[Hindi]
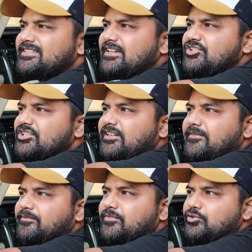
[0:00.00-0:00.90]
सनशेड
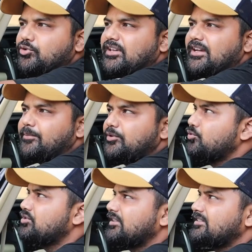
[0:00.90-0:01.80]
जो कि आप
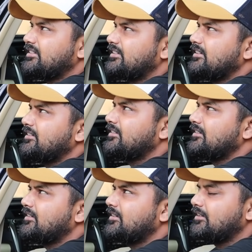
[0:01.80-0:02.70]
यूज़ कर सकते हैं
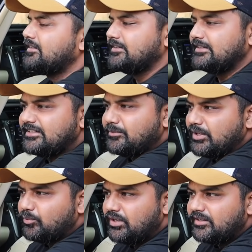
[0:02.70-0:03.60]
जैसे
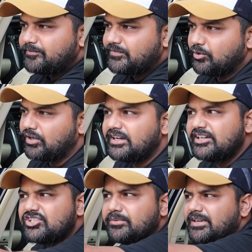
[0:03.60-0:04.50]
मैनुअल है और
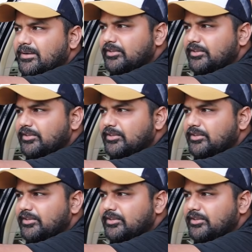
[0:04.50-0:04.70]
कंडीशन भी आप